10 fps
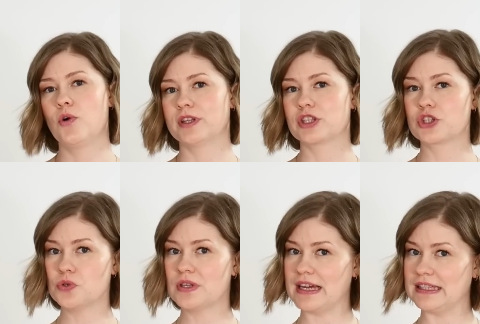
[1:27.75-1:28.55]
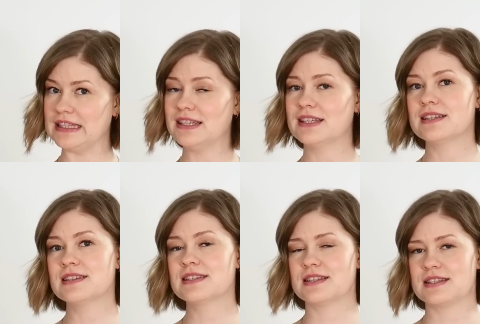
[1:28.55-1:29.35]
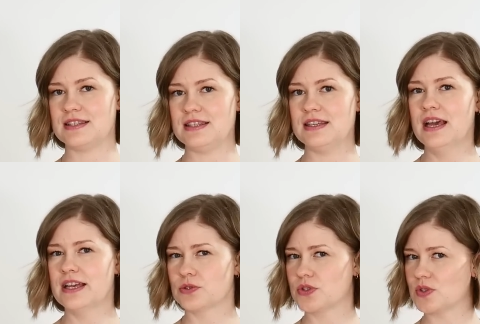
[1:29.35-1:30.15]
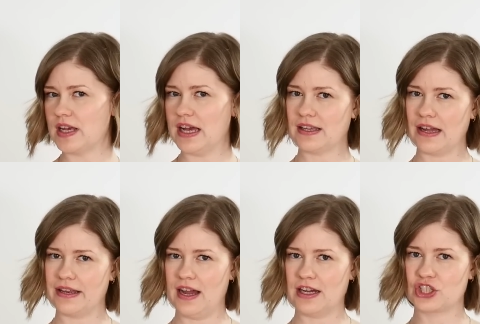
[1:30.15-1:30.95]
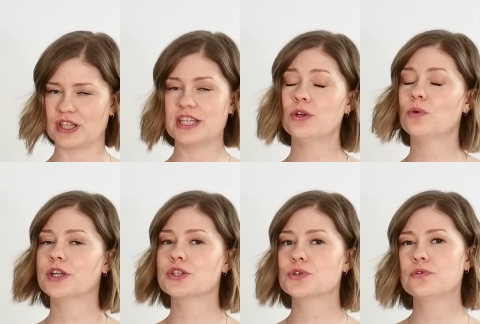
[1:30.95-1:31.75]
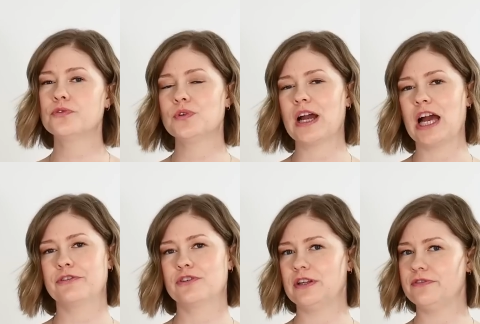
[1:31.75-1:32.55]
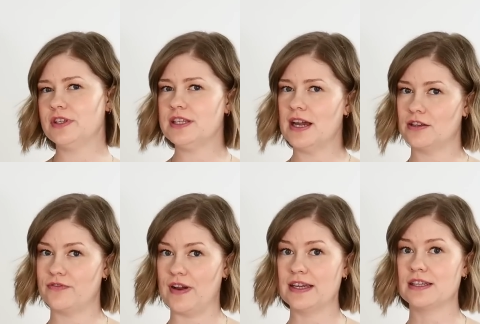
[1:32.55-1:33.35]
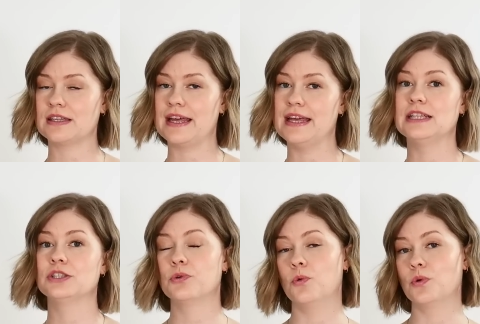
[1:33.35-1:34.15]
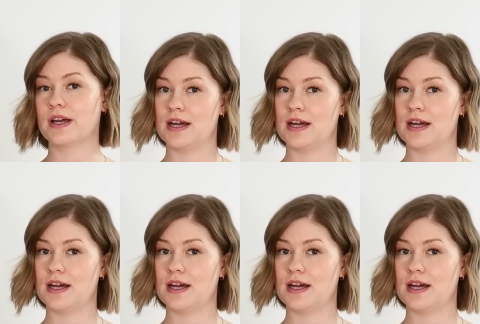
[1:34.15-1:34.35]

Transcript: Und das Schöne an ihnen ist, dass sie sozusagen eine Art Schattierung hinzufügen, einfach weil wir hier einen weiteren hellen Ton